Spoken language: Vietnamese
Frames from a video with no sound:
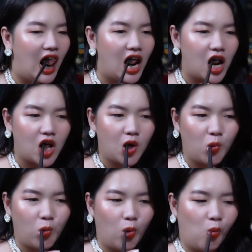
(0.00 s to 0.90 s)
Cái này Uy
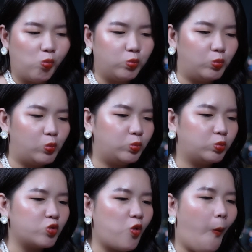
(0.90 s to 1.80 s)
Lê thử cho anh cái phần xanh
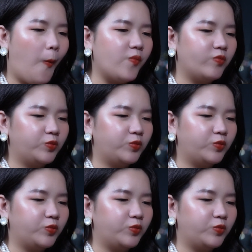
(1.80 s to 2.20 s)
xanh này là gì nè